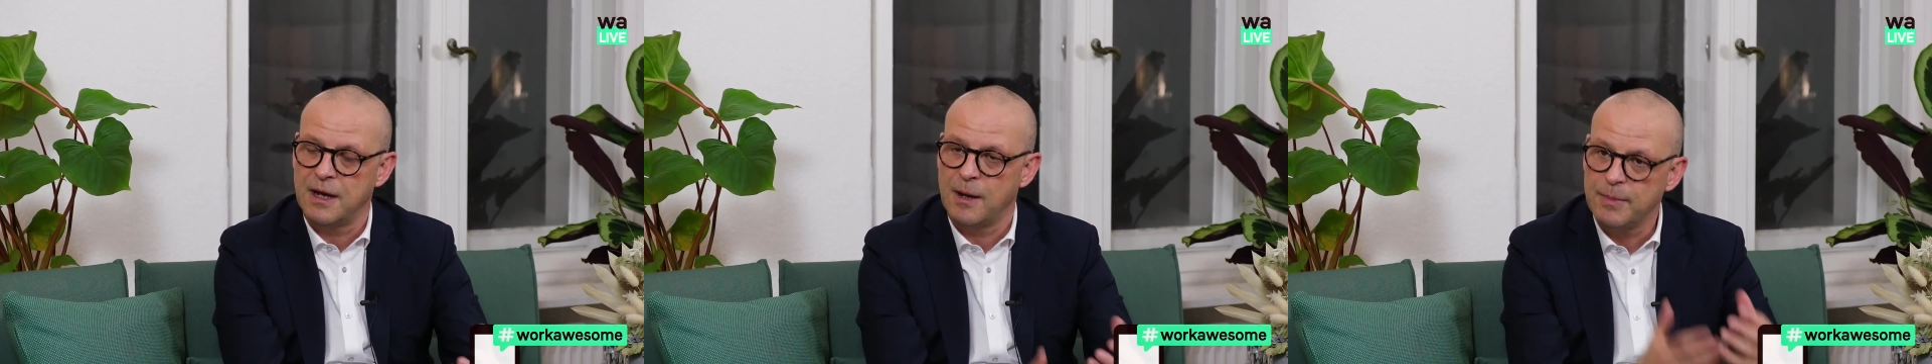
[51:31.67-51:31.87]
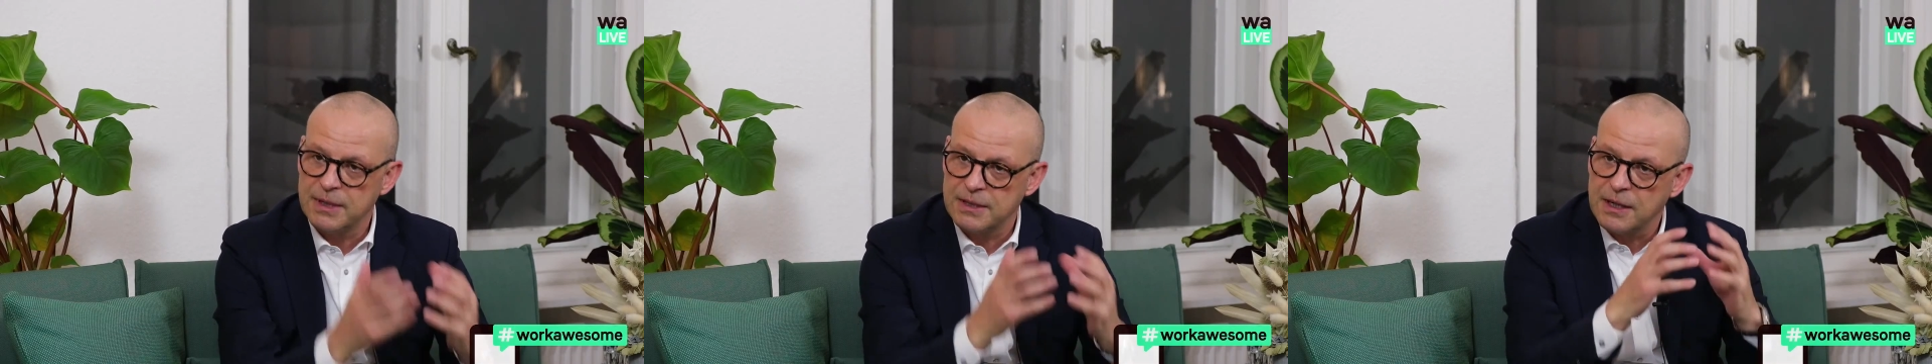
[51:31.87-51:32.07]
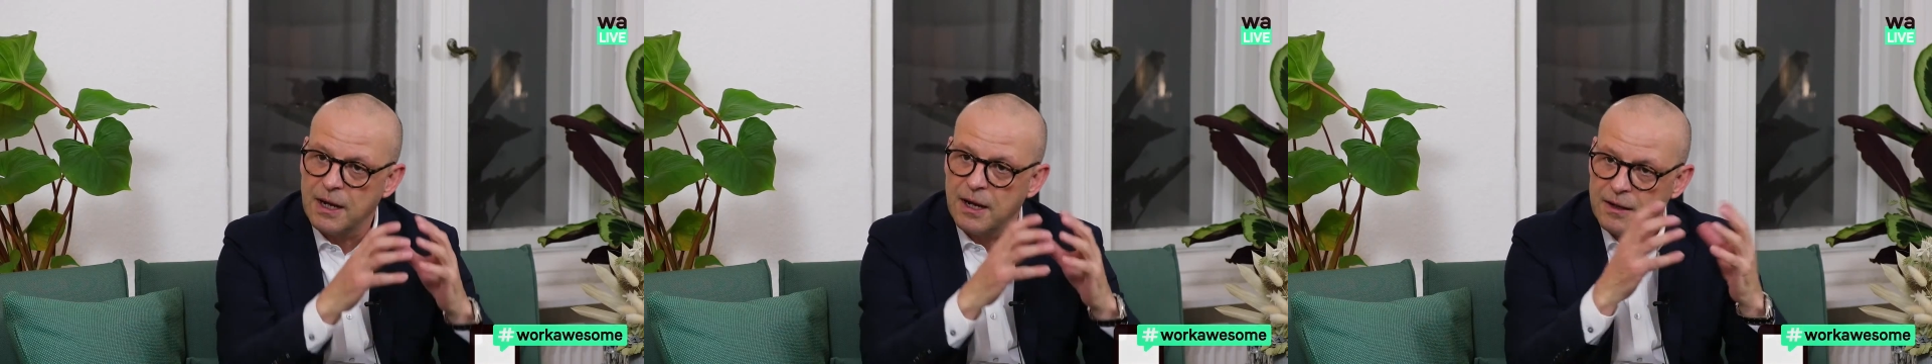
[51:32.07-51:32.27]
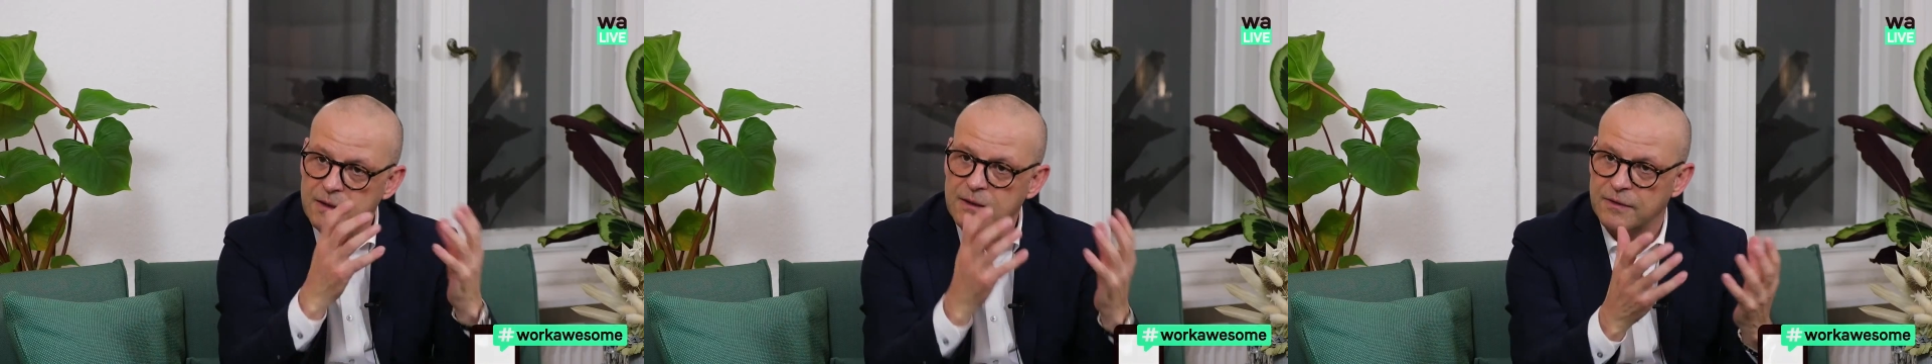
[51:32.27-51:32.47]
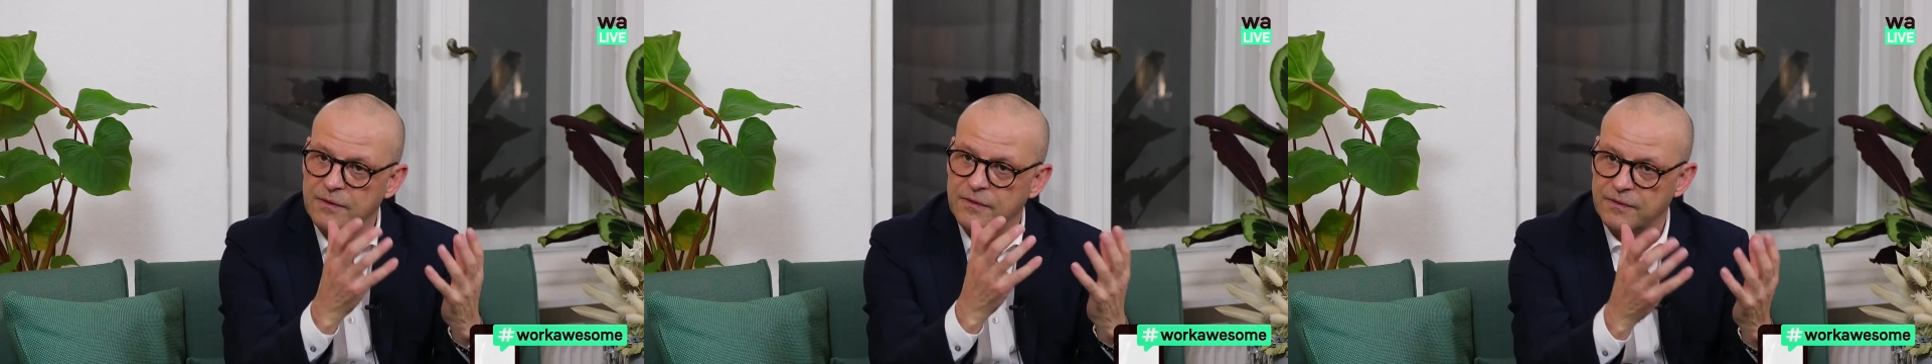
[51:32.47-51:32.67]
Habe ich da
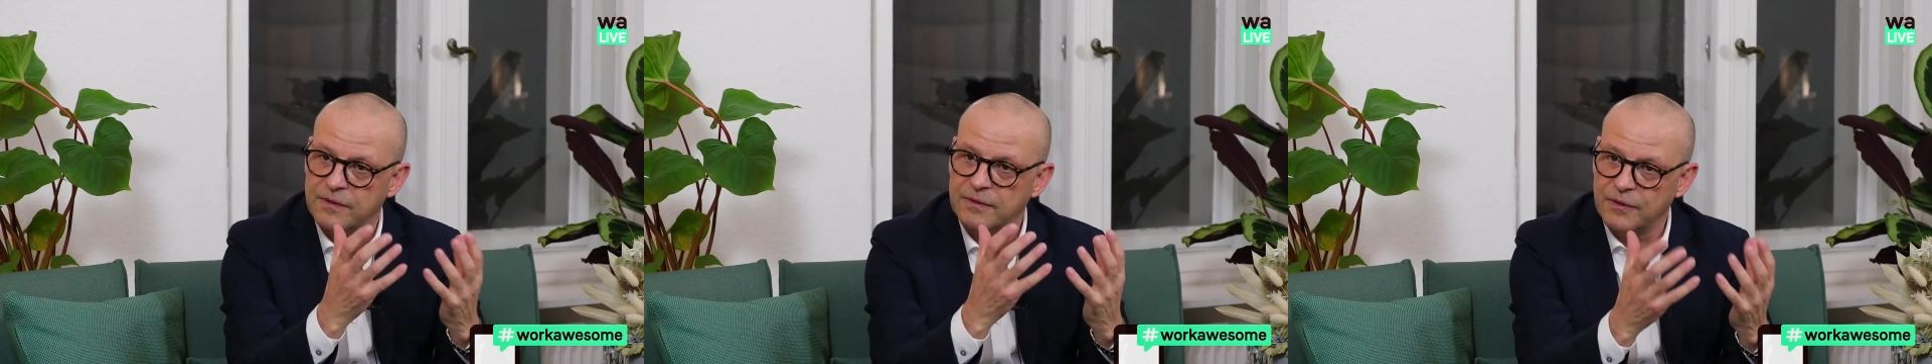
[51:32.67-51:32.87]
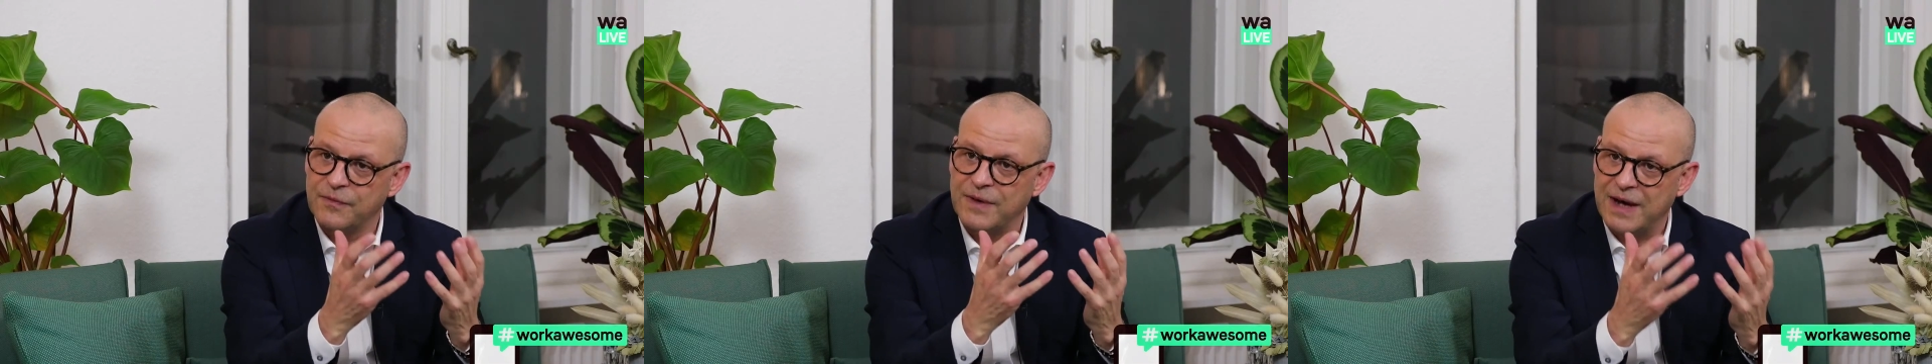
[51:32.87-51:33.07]
eine